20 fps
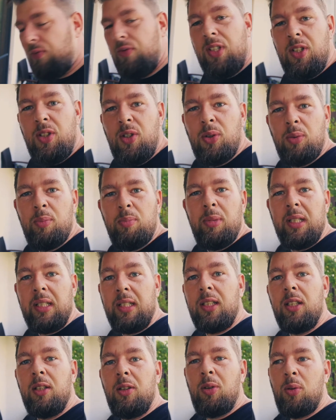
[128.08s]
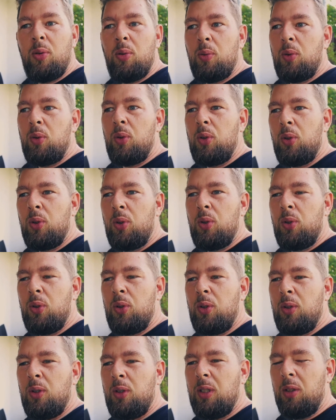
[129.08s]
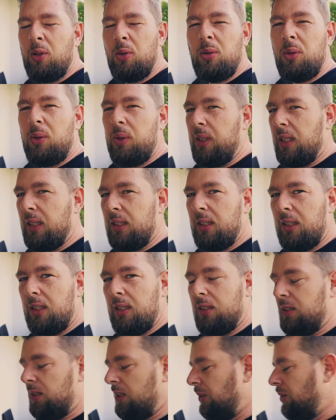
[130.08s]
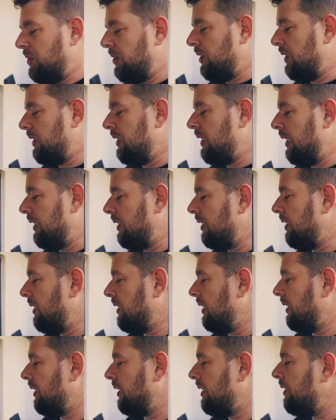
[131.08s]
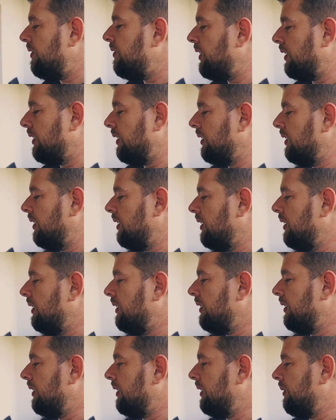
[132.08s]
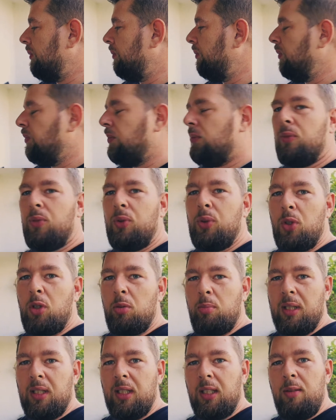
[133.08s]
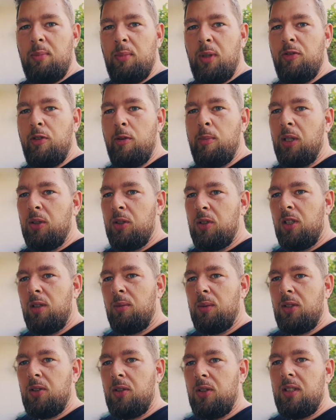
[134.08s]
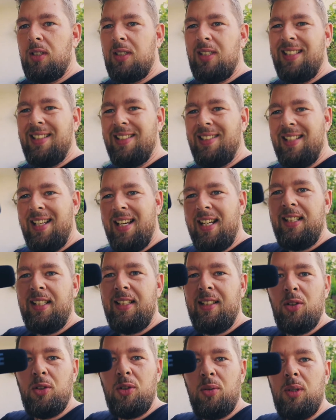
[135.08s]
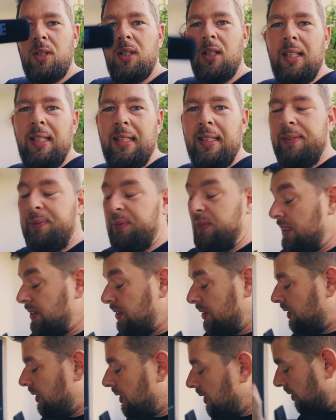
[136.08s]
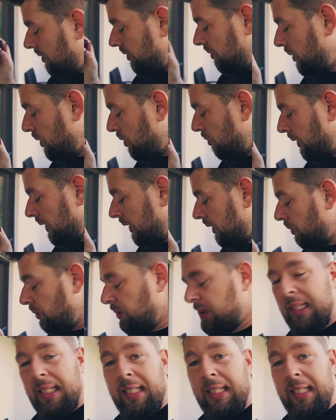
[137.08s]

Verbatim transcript: Videomic Go, ne, der hatte nicht das Go, sondern der hatte das Aktive, ähm, wo noch Batterien mit verbaut sind. Aber ansonsten sieht das sehr ähnlich aus wie dieses hier, das Video mit Go.